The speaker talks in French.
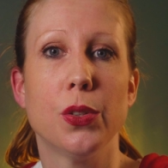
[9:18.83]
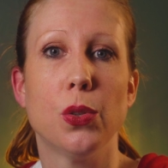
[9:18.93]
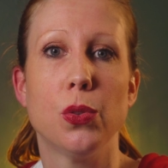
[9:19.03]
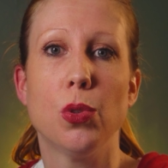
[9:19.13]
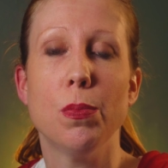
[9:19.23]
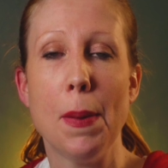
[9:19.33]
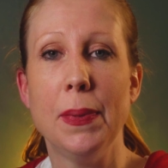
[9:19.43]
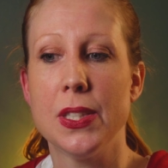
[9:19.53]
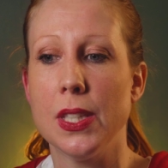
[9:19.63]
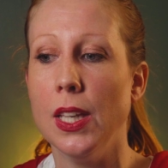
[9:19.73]
que Thomas
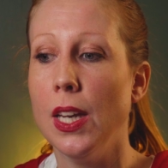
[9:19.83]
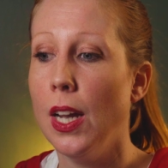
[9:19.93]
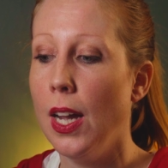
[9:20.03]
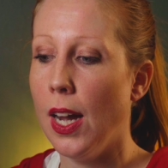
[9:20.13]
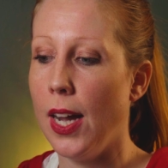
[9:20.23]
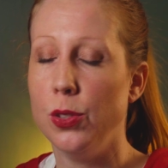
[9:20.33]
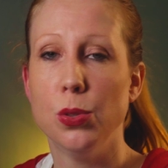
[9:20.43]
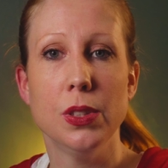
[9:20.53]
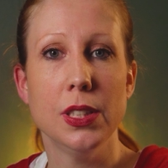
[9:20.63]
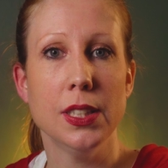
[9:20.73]
Pesquet a
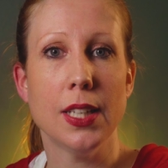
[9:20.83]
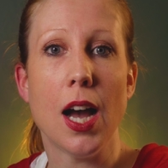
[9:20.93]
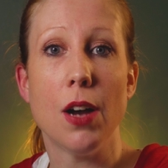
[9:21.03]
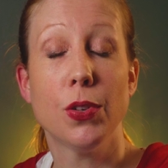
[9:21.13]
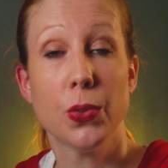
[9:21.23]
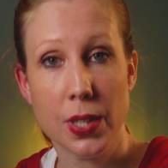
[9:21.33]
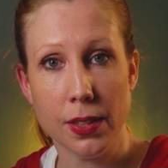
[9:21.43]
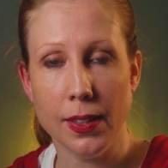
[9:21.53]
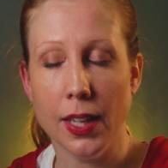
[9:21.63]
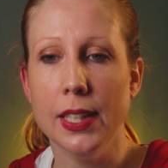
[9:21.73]
donnée à France
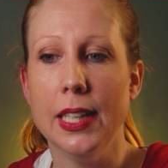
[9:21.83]
Inter.